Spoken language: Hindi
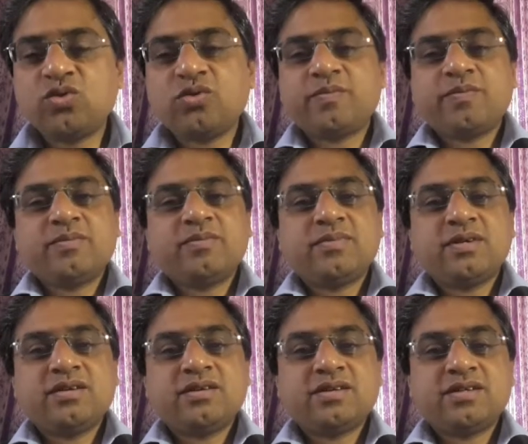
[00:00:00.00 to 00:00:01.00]
को
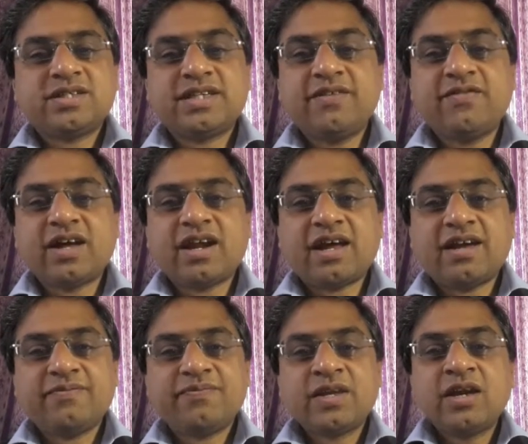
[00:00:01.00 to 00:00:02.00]
सेव कर रहा
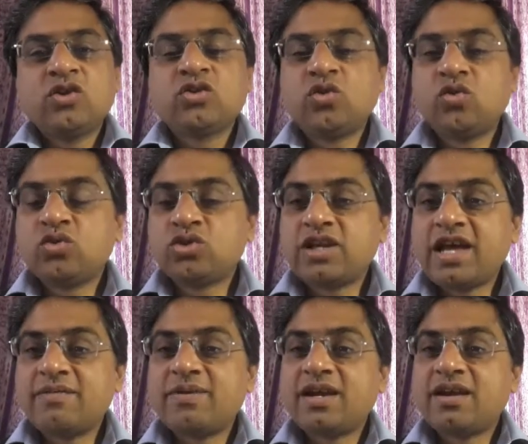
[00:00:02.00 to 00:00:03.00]
है तो उस
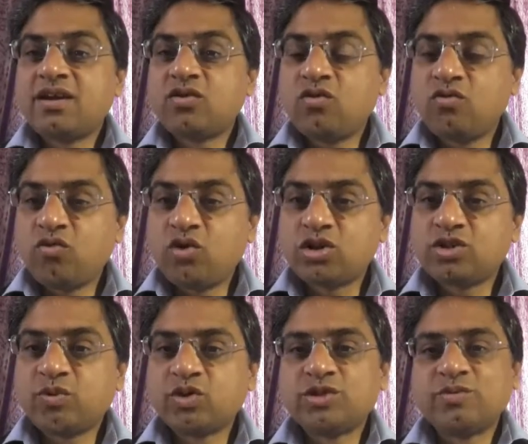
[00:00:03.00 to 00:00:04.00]
लाइब्रेरियन को वो
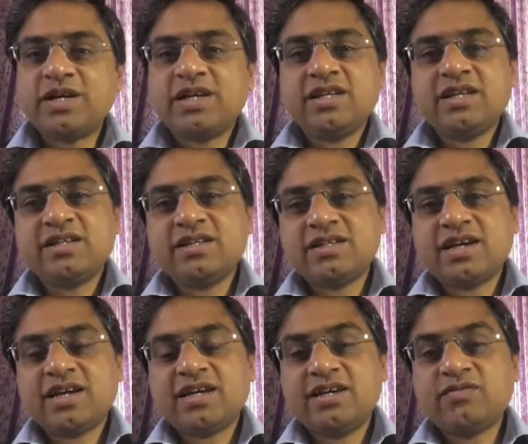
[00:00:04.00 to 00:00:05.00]
रिस्पॉन्सिबिलिटी दे दी
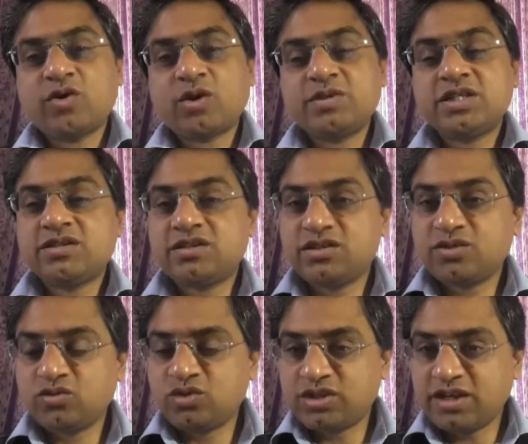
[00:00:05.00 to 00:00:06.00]
जाएगी इन्फॉर्मेशन
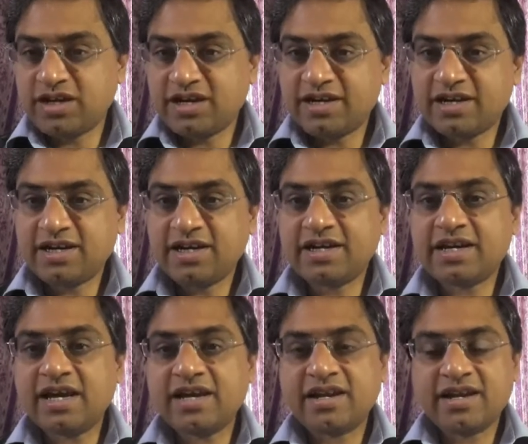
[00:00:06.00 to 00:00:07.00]
उससे रिलेटेड
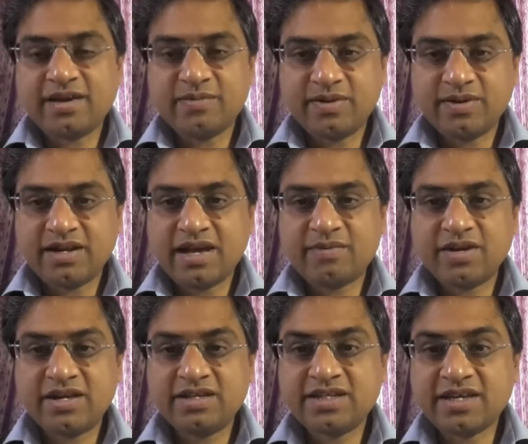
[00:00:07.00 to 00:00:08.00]
डेटा
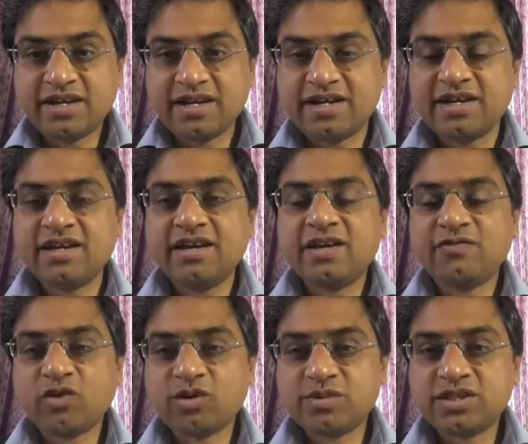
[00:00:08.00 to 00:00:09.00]
लाइब्रेरी से रिलेटेड
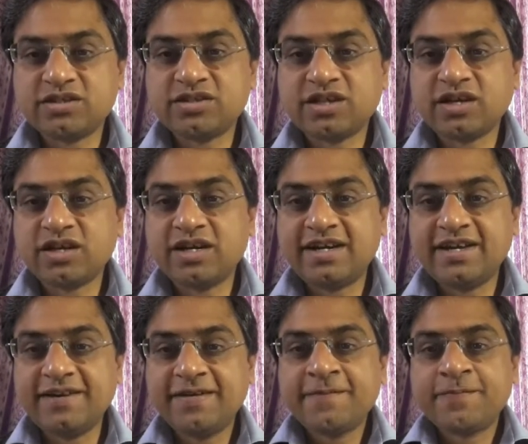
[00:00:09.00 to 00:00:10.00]
इन्फॉर्मेशन सिक्योरिटी